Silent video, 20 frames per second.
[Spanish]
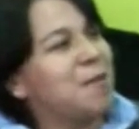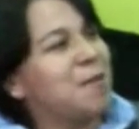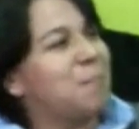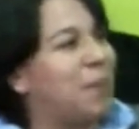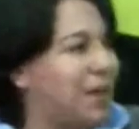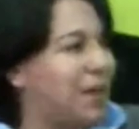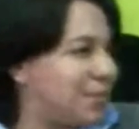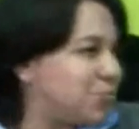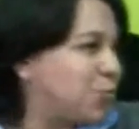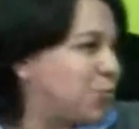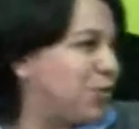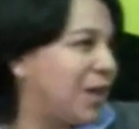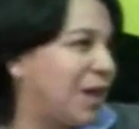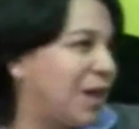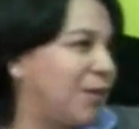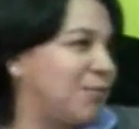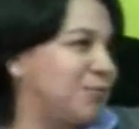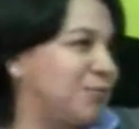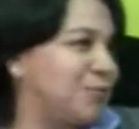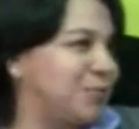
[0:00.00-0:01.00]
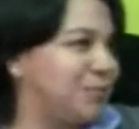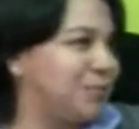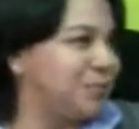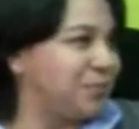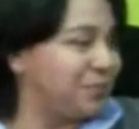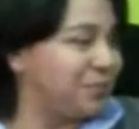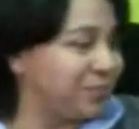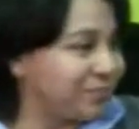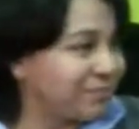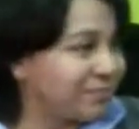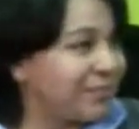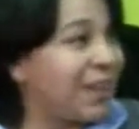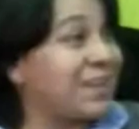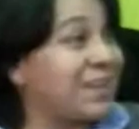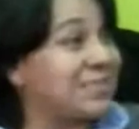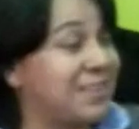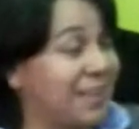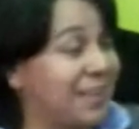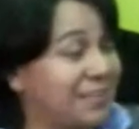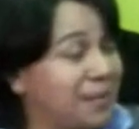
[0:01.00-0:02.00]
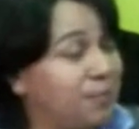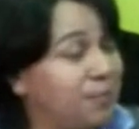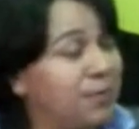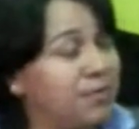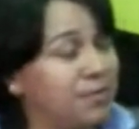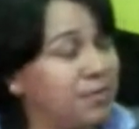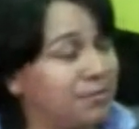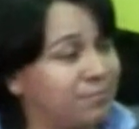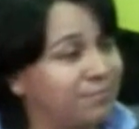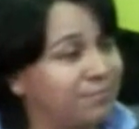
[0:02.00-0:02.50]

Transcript: para estudiarlos. Para analizar. Exactamente.